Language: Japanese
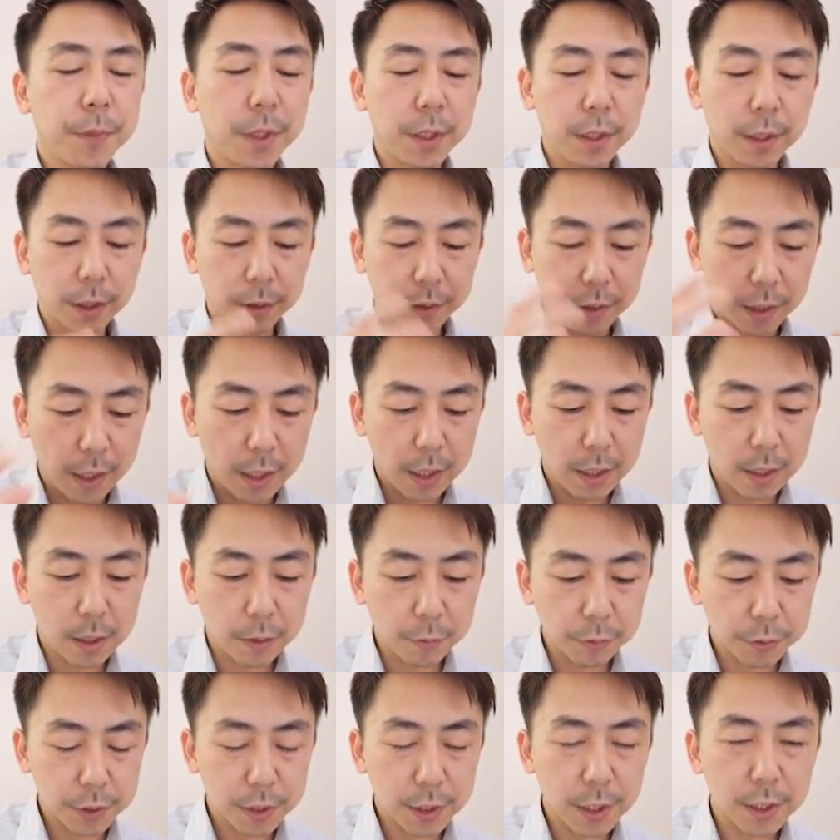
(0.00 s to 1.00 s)
何か提
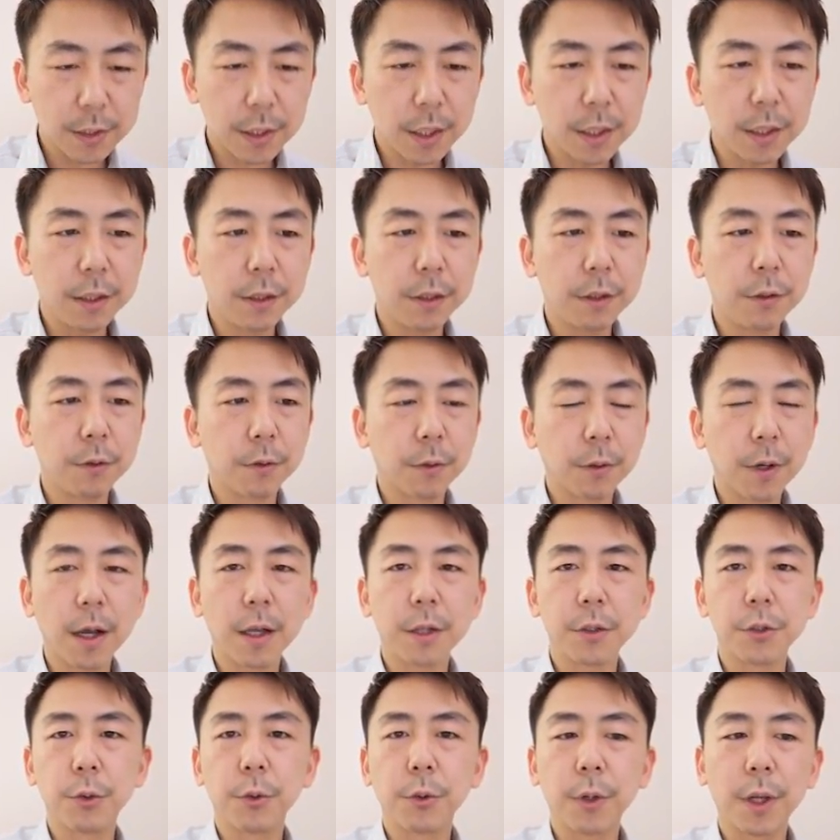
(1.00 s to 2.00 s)
案をしなさいっていうの
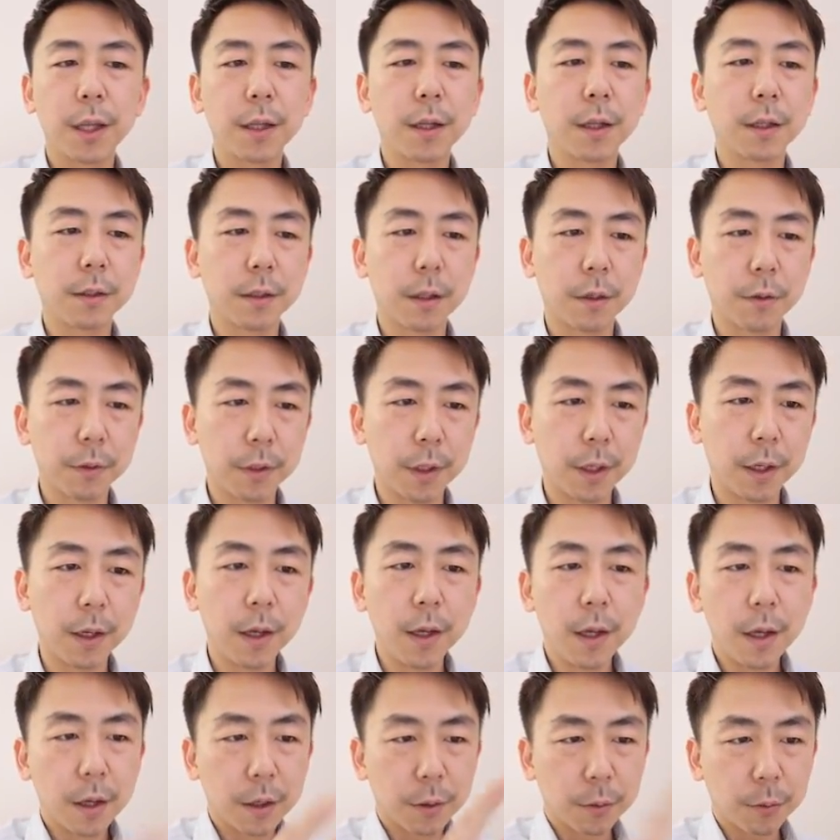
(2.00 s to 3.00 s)
が条件だったの
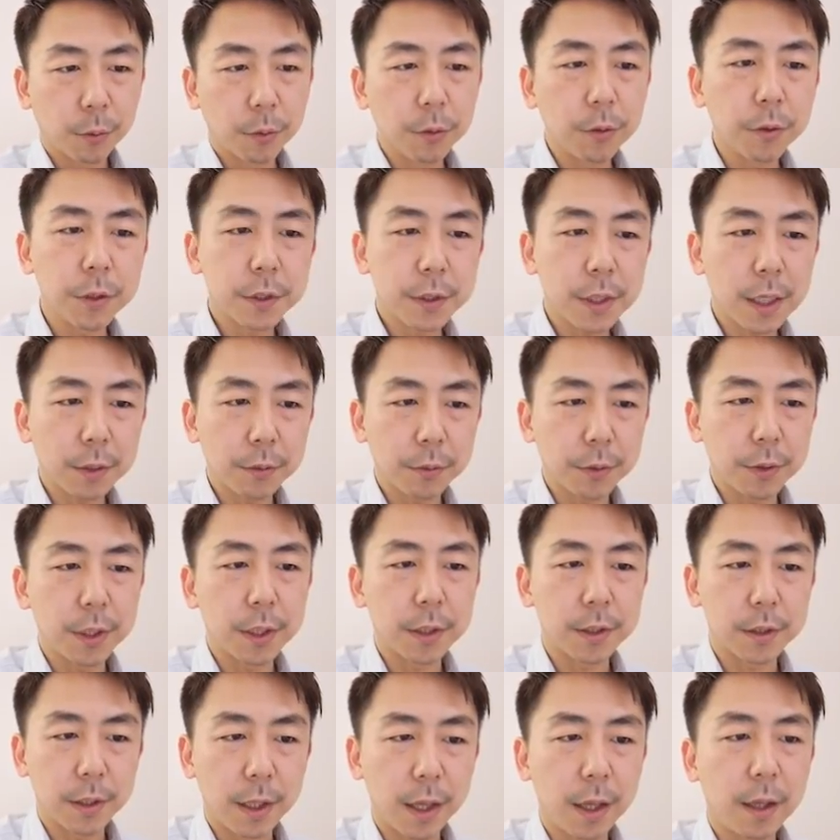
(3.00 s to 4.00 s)
で、このスタートいい
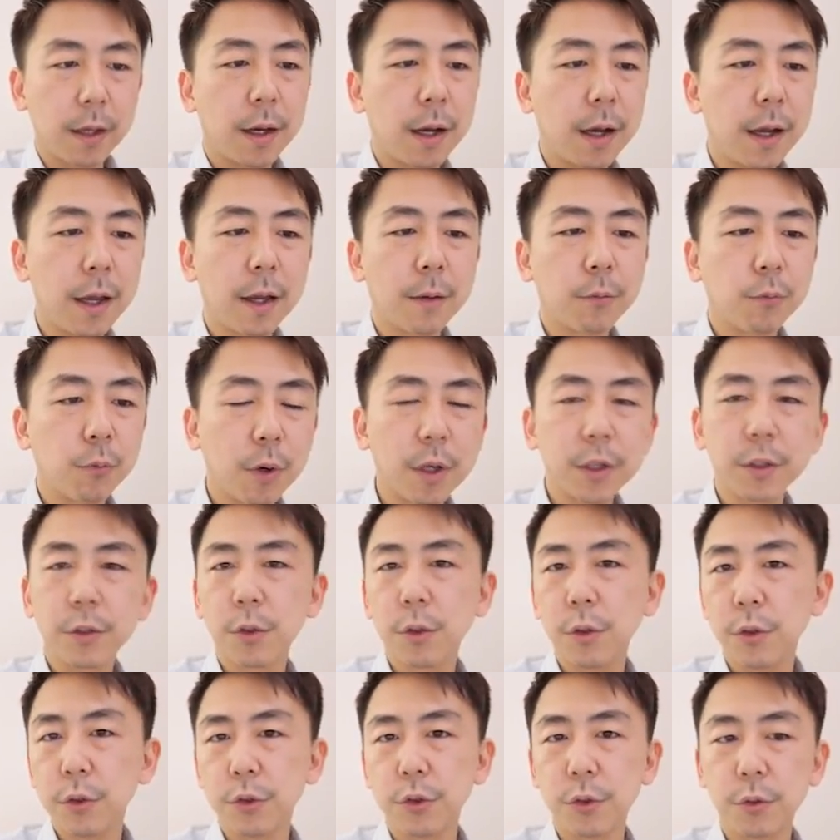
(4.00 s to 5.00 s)
ですね。I have one
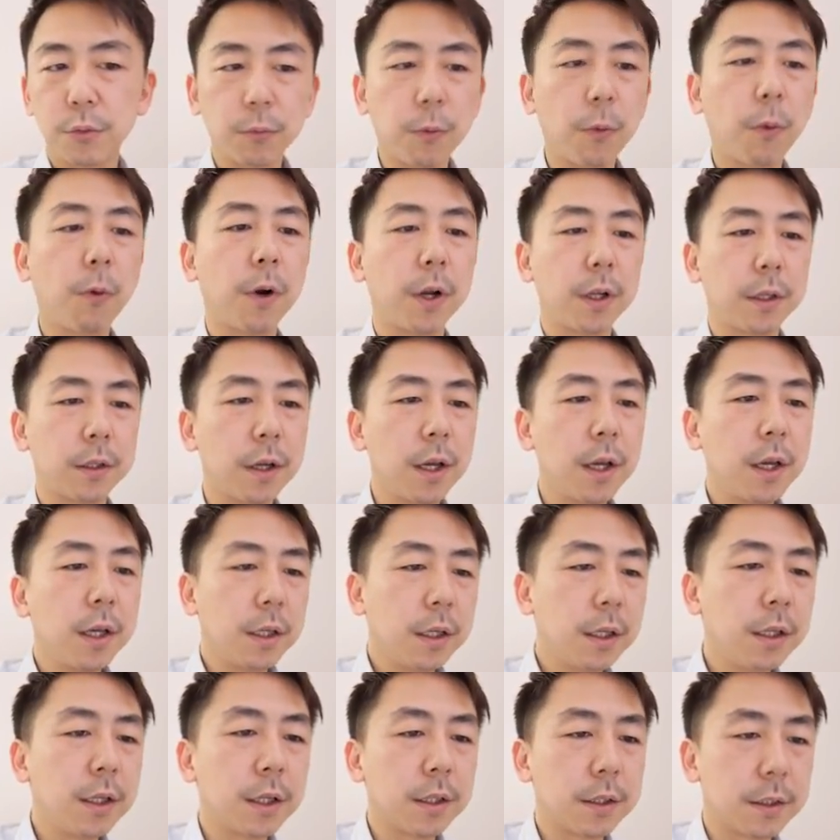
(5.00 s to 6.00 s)
solution for it.
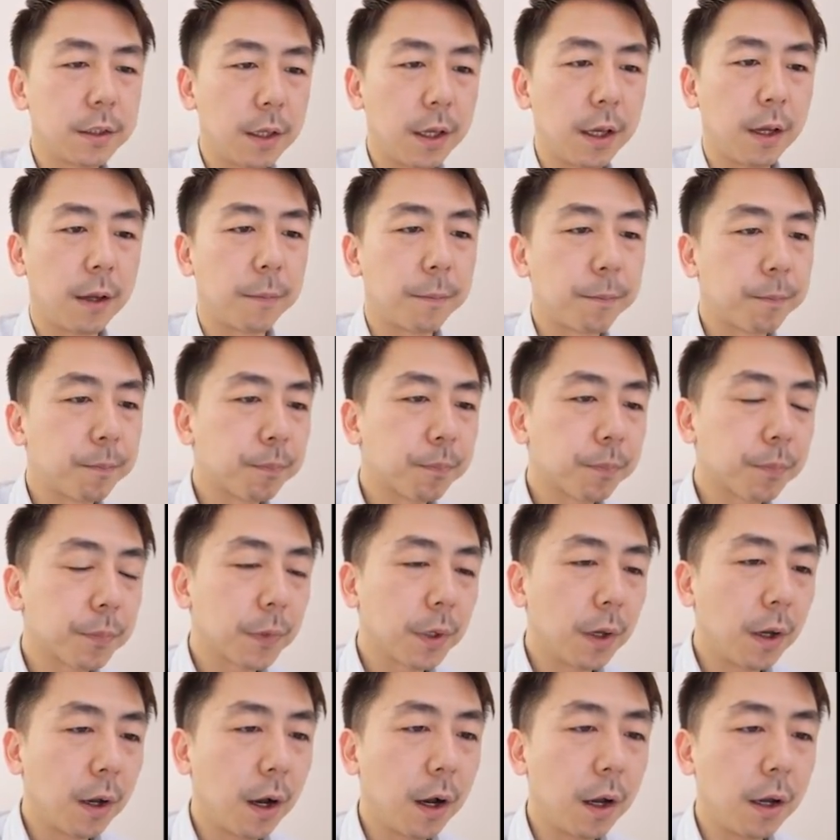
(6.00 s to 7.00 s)
いいですね。
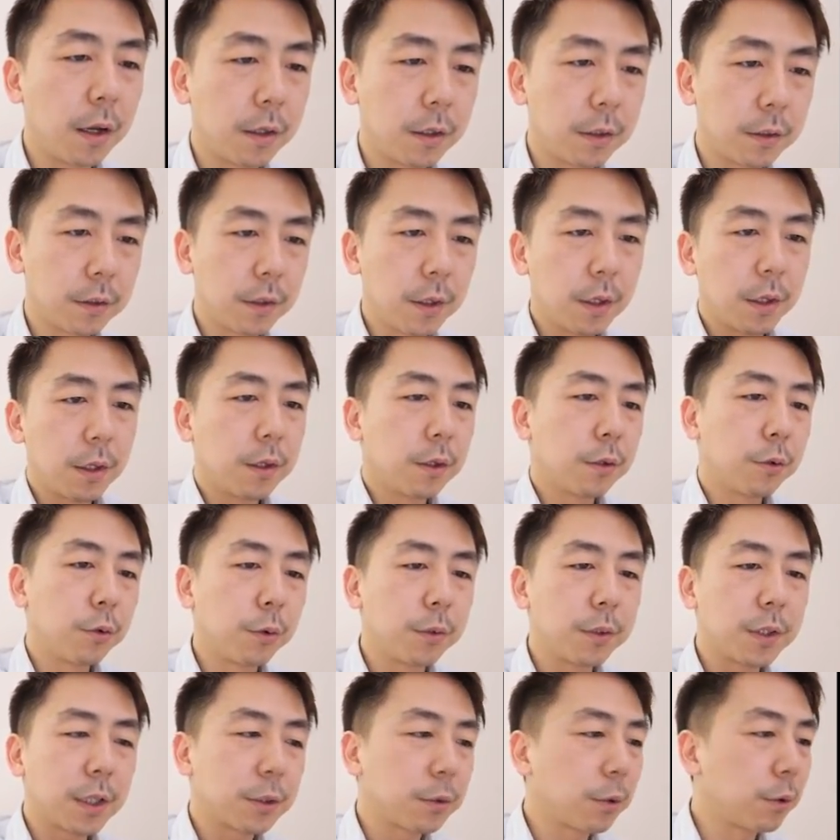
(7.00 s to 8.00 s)
はい。
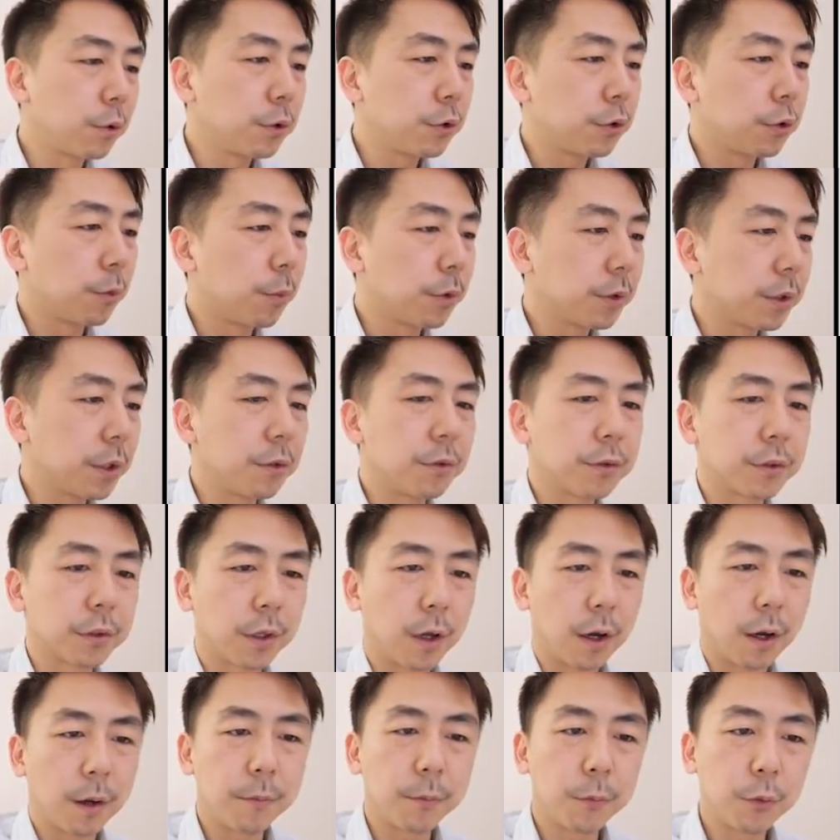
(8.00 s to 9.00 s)
どんなソリューション持ってるんです
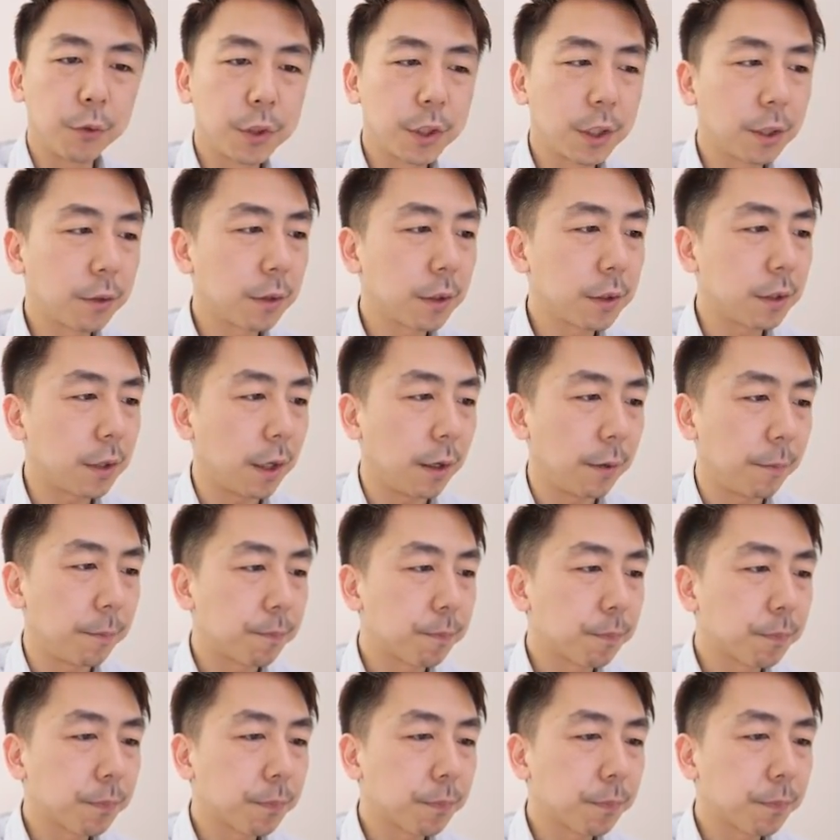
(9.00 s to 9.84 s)
か教えてください。